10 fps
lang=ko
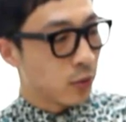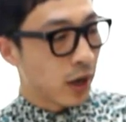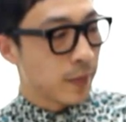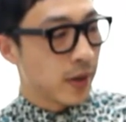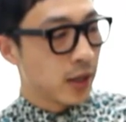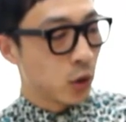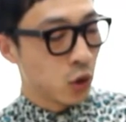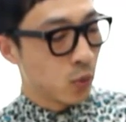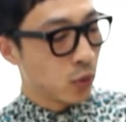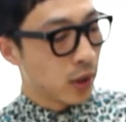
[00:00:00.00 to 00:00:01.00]
이제 와이파이
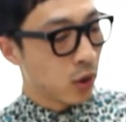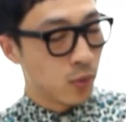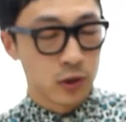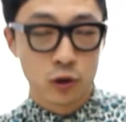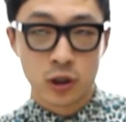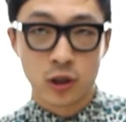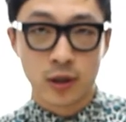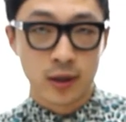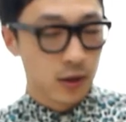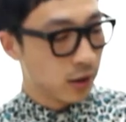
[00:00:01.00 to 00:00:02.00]
전용 모델로만 출시가
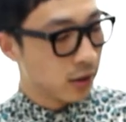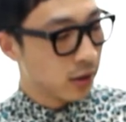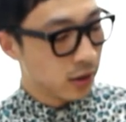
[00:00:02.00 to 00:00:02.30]
돼서